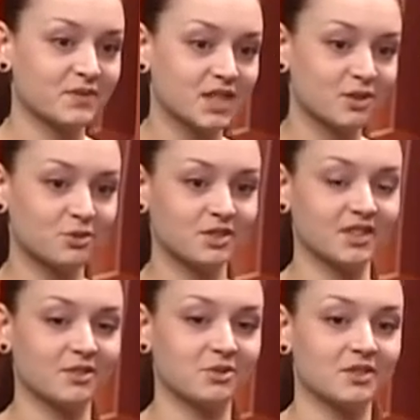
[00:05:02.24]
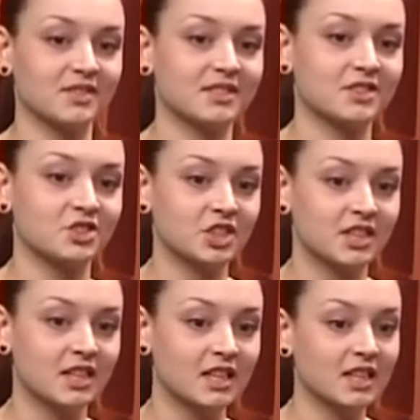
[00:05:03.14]
законе какой-то
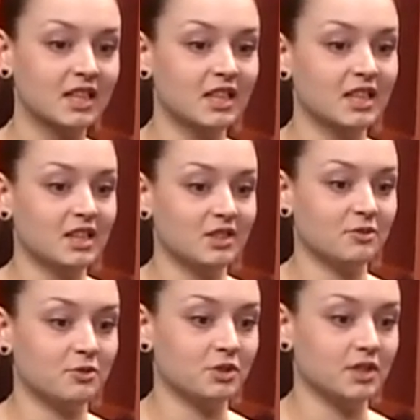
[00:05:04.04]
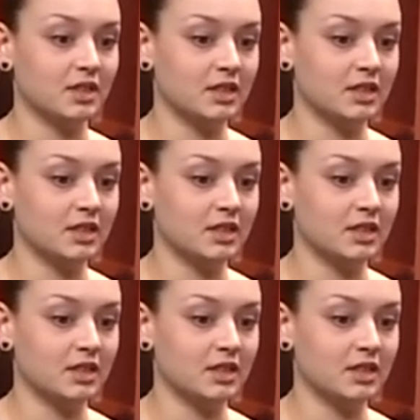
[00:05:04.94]
ссылочки. Вот.